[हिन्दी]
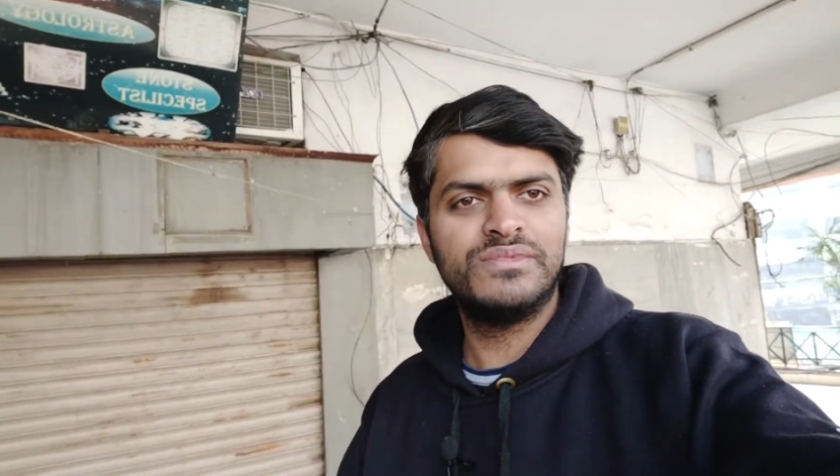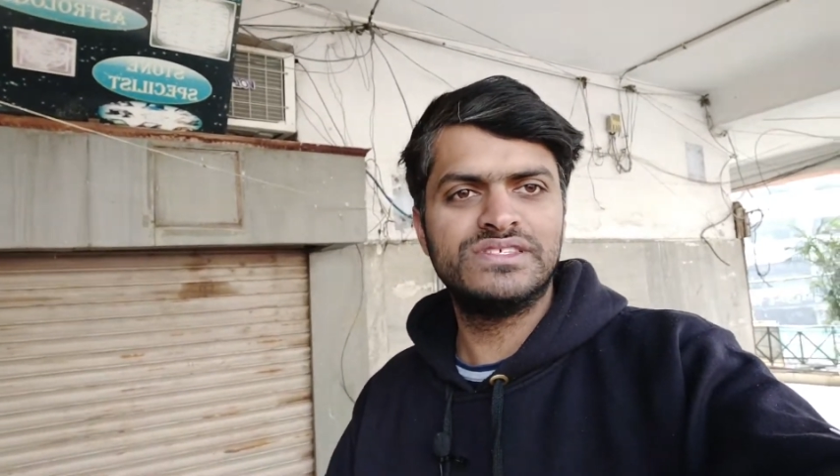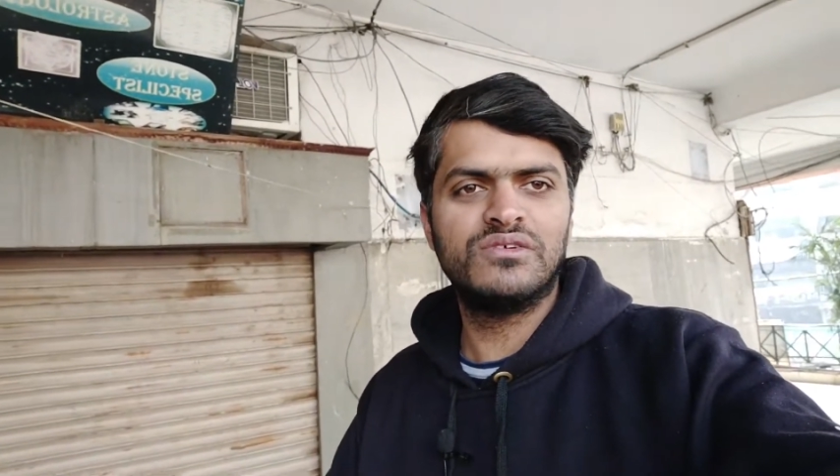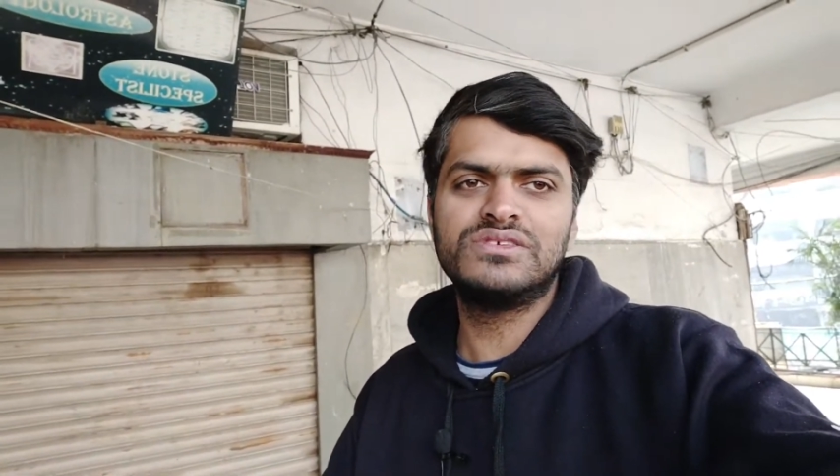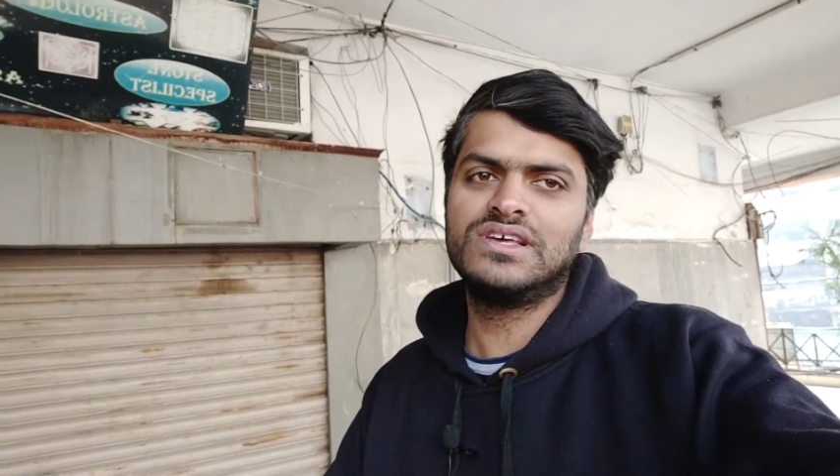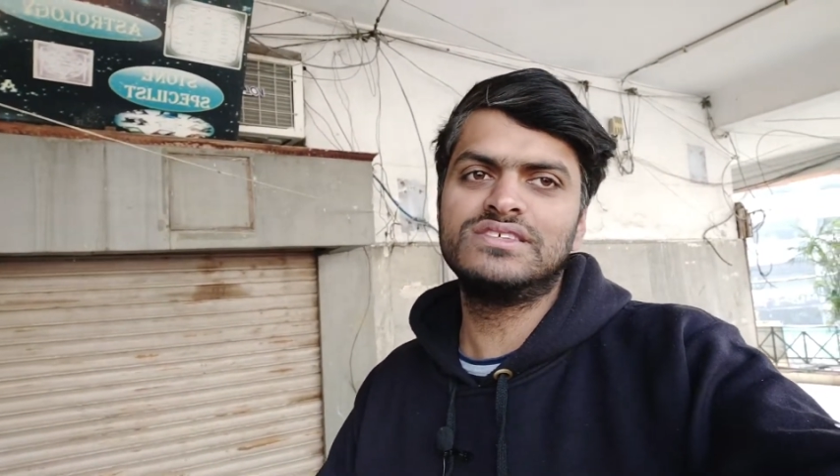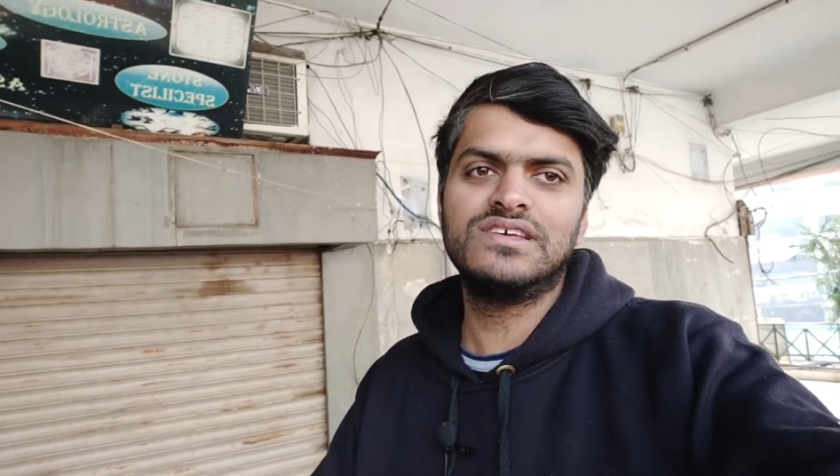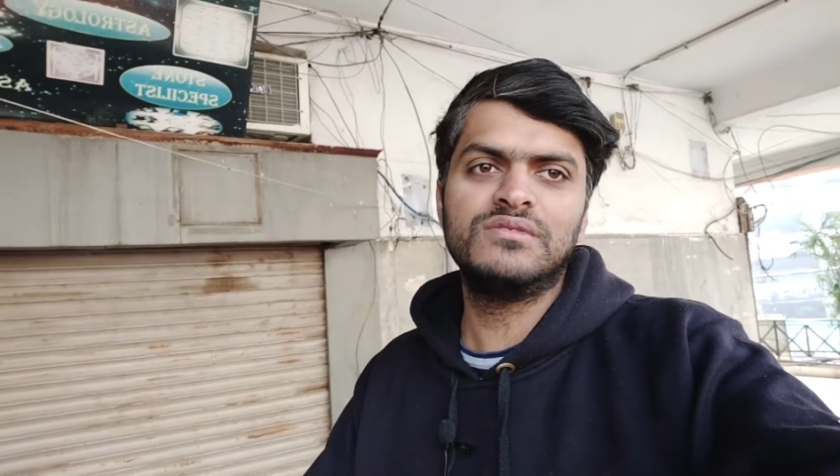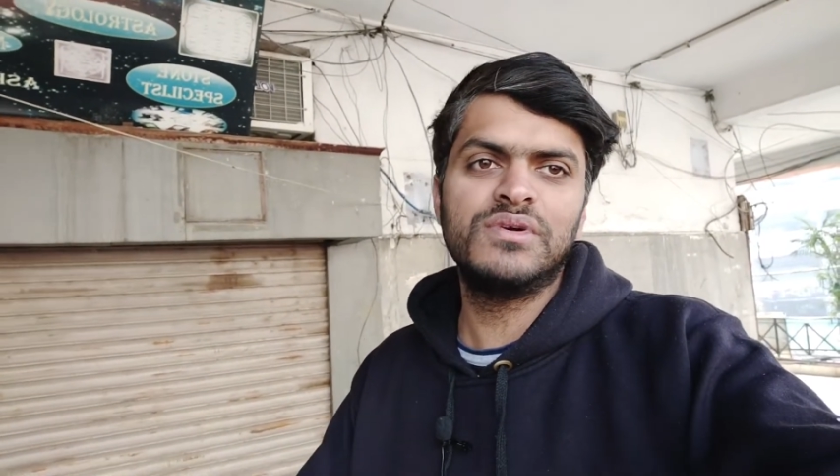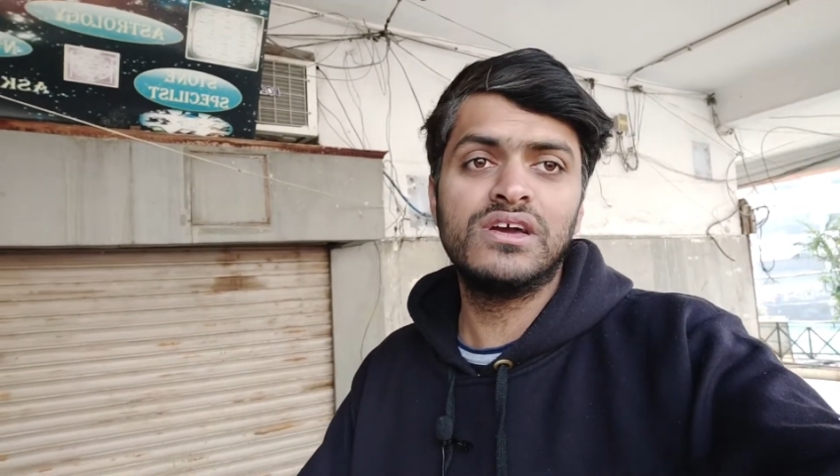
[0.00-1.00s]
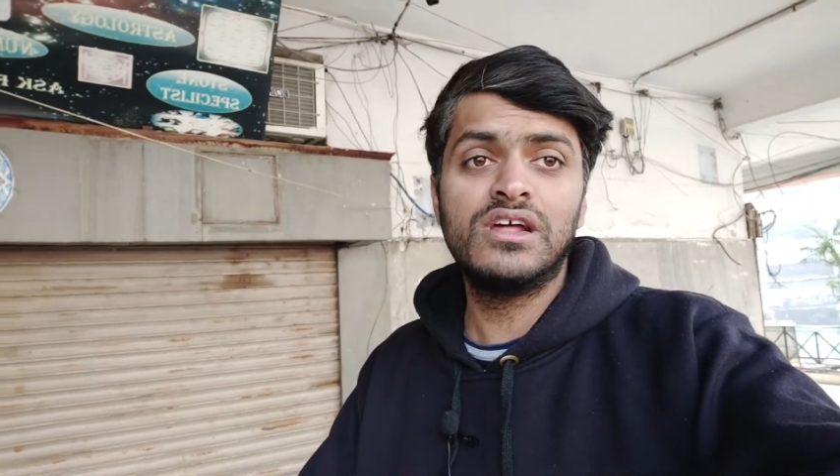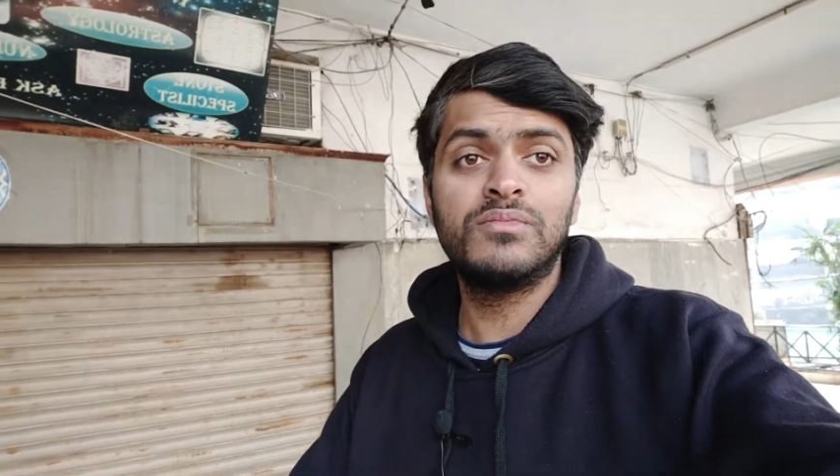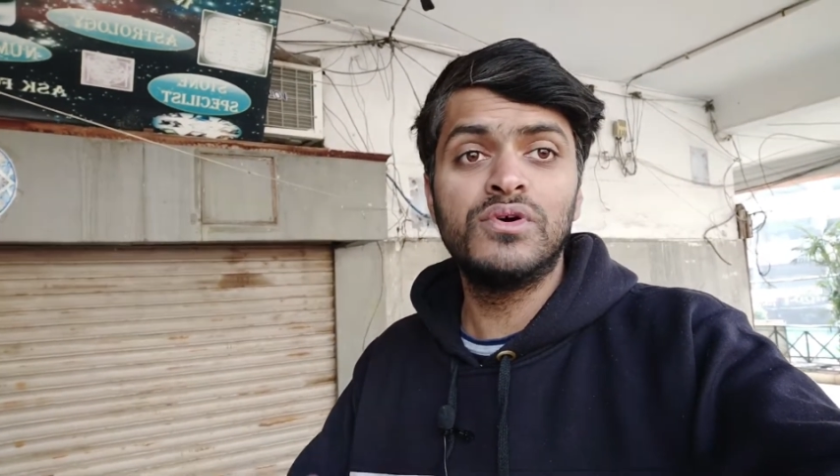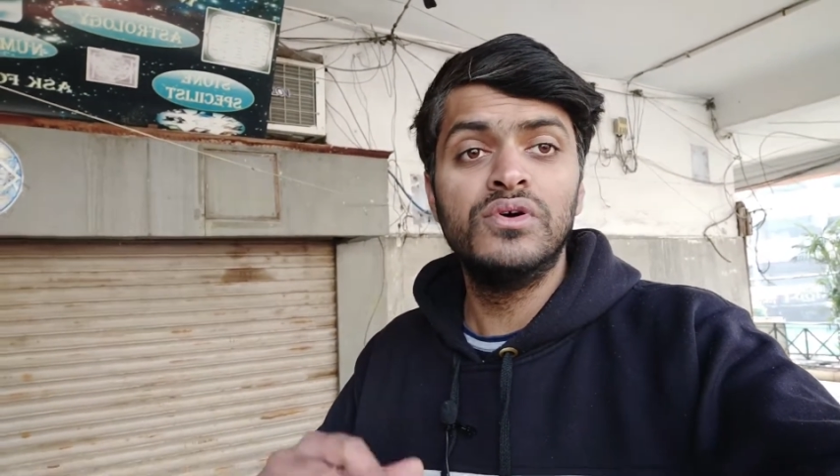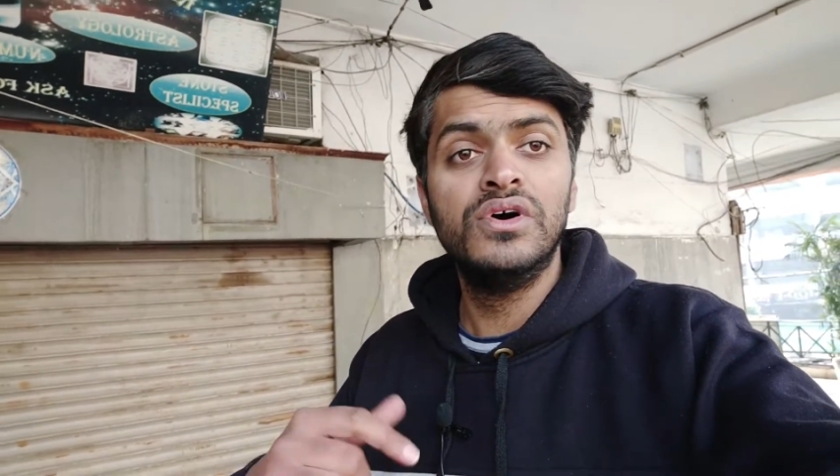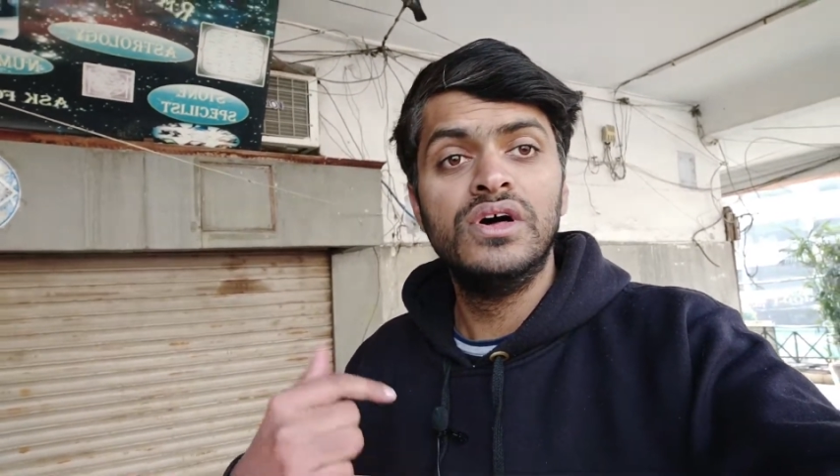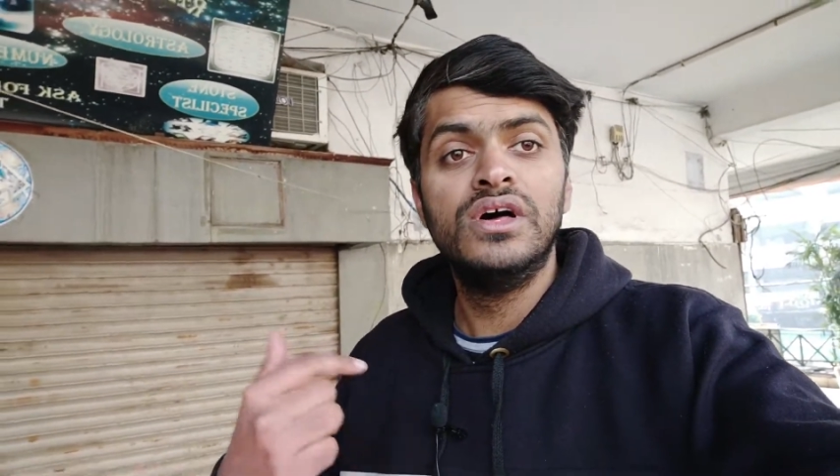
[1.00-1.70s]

फेमस है और साथ साथ में अगर आपको